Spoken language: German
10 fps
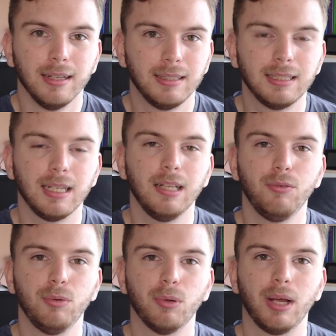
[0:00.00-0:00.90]
Diese
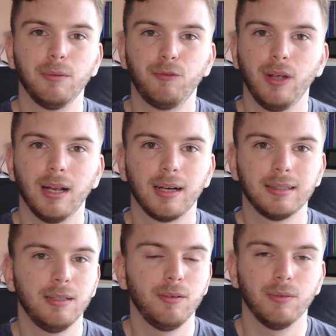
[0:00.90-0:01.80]
individuellen Fehler,
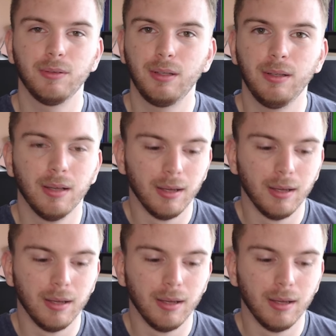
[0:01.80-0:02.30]
die, die